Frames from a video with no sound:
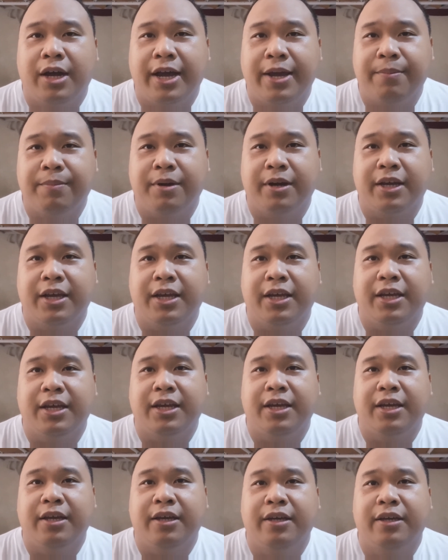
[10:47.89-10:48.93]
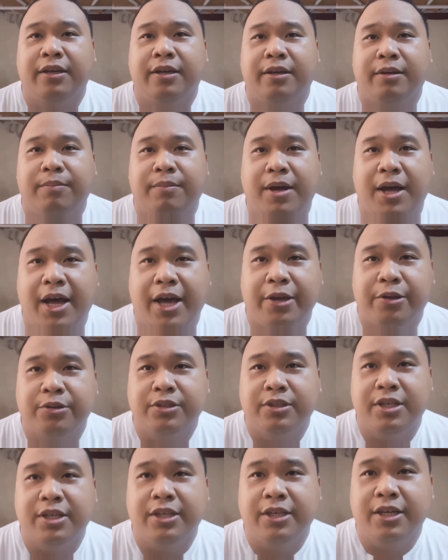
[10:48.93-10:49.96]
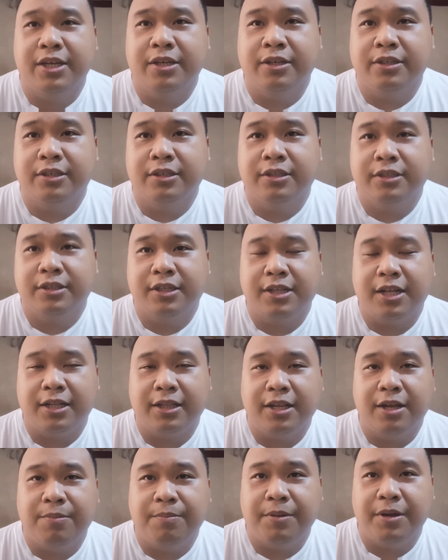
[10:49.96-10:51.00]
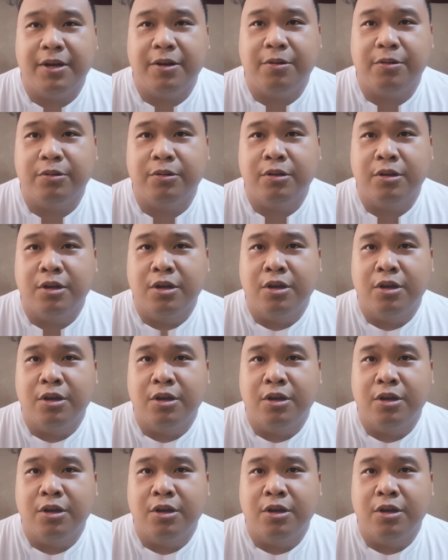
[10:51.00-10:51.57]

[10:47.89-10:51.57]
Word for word: ay magiging maayos din yan sa takdang panahon.